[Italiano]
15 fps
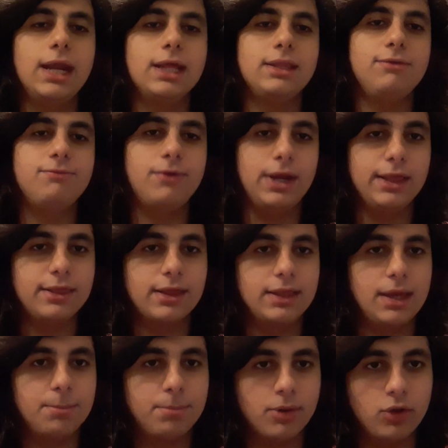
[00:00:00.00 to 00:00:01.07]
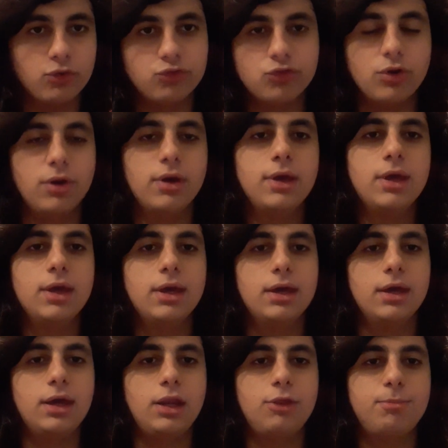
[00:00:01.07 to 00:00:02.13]
la differenza di approccio
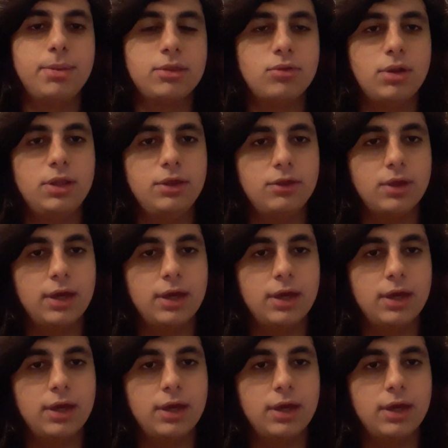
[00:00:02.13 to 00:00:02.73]
eh, rispetto agli,